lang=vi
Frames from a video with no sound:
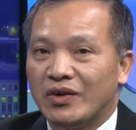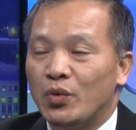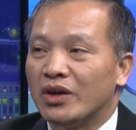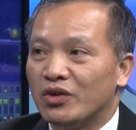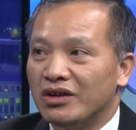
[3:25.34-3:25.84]

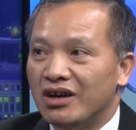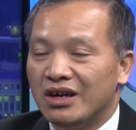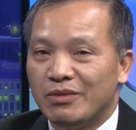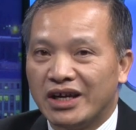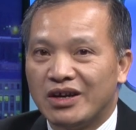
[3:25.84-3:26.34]
quyền con
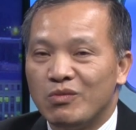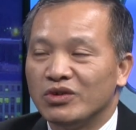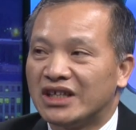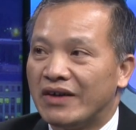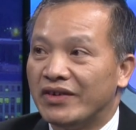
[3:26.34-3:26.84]
người mà anh không
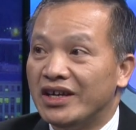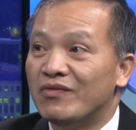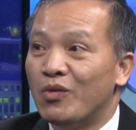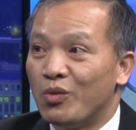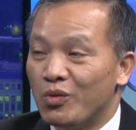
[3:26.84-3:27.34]
có giảng về nghĩa
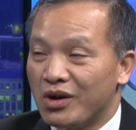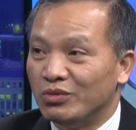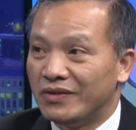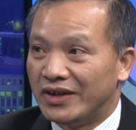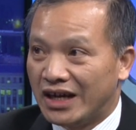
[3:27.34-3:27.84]
vụ của
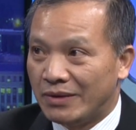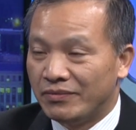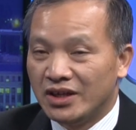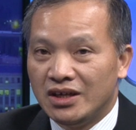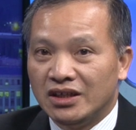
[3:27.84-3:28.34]
công dân Việt Nam
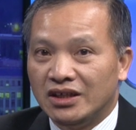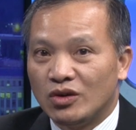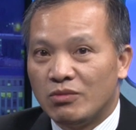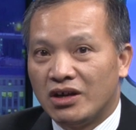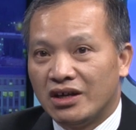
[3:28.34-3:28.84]
thì
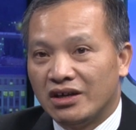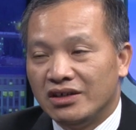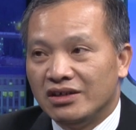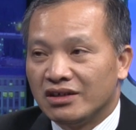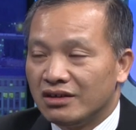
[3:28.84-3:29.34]
tôi bảo là
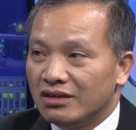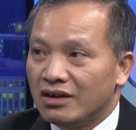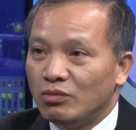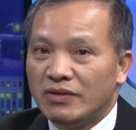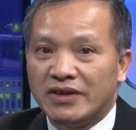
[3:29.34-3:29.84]

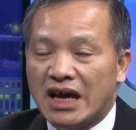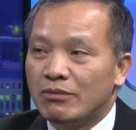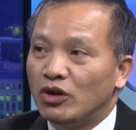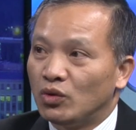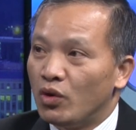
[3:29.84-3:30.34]
công dân Việt
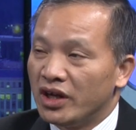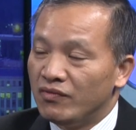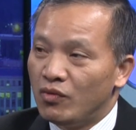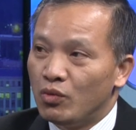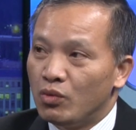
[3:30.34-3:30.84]
Nam họ thuộc nghĩa vụ